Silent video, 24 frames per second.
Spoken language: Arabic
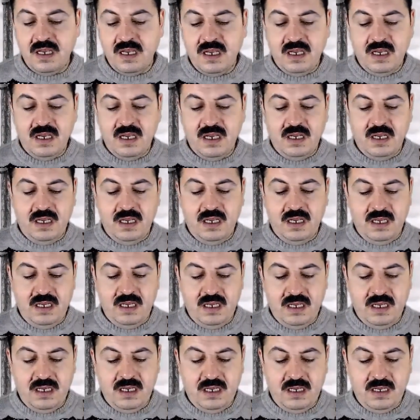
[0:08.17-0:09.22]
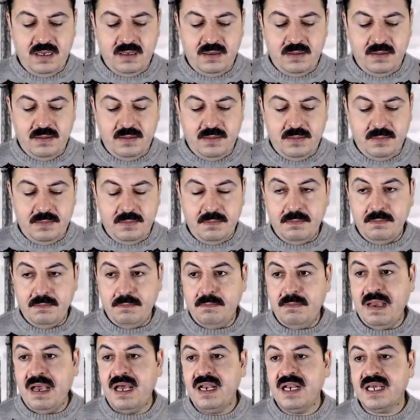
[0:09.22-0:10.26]
آه
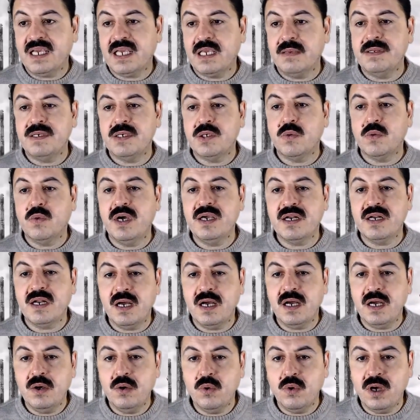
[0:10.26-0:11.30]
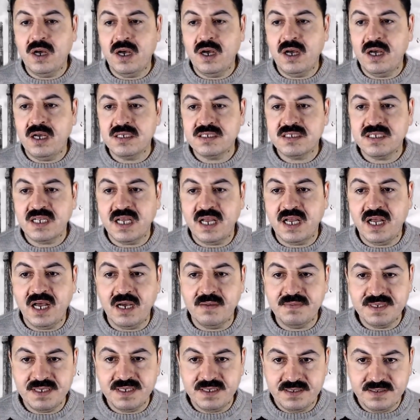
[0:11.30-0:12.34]
مالك بن نويره هو
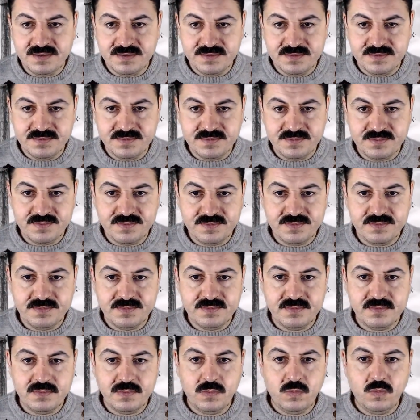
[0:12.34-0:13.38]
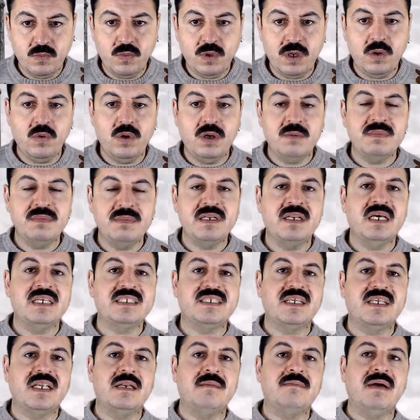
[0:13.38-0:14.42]
صحابي وهو من
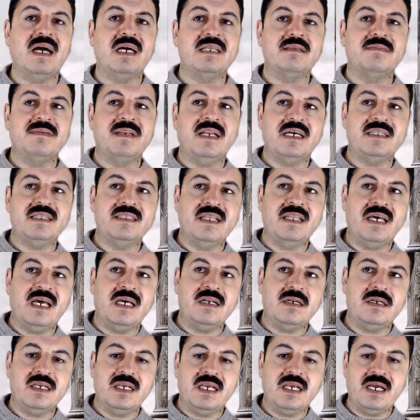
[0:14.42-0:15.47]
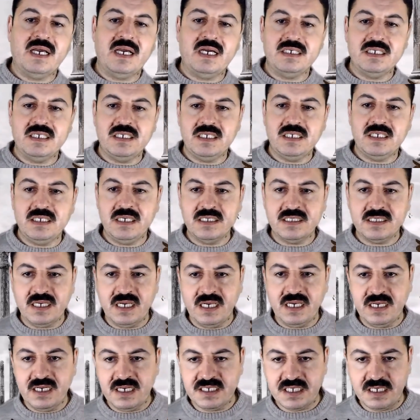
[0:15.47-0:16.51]
نسل معد بن عدنان يعني ينتهي
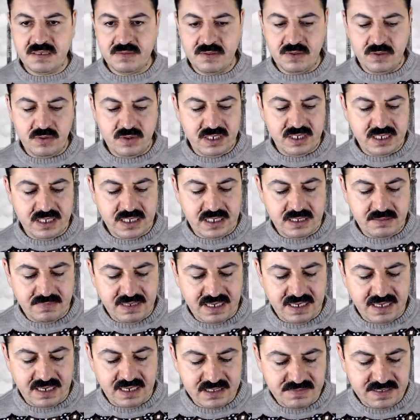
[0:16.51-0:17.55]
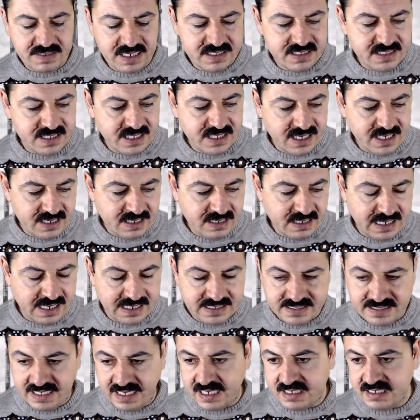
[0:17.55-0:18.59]
نسبه الى معد بن عدنان
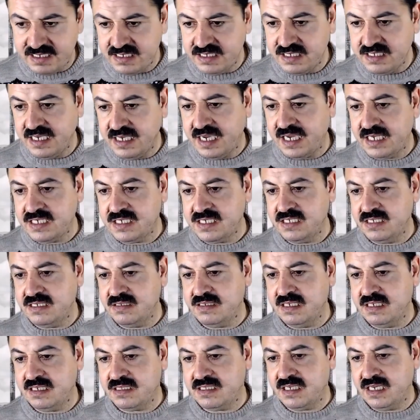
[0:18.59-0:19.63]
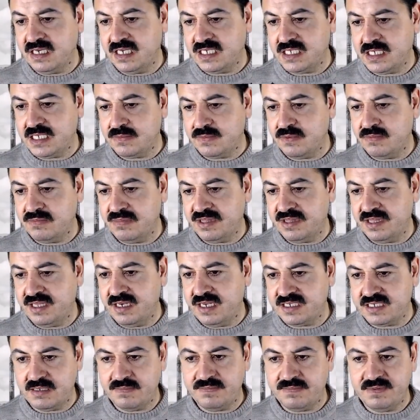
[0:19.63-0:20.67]
عدناني يعني ينتهي نسبه مثل
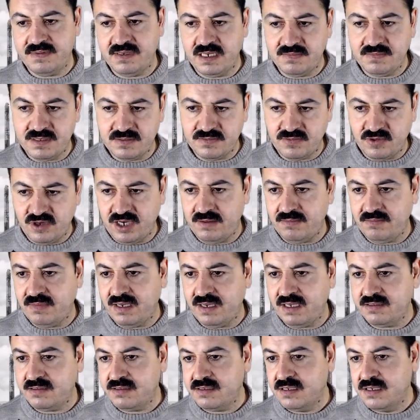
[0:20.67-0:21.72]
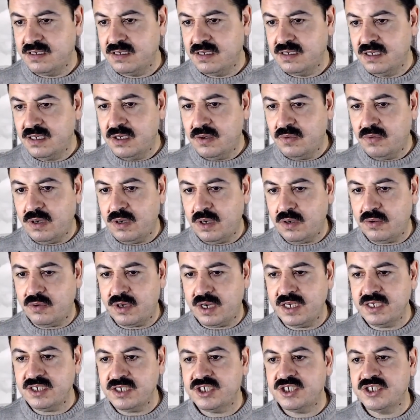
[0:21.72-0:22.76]
نسب النبي محمد
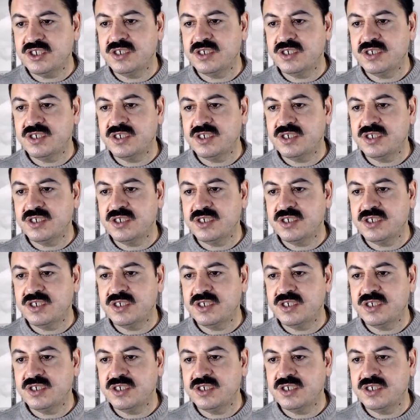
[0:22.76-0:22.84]
وقريش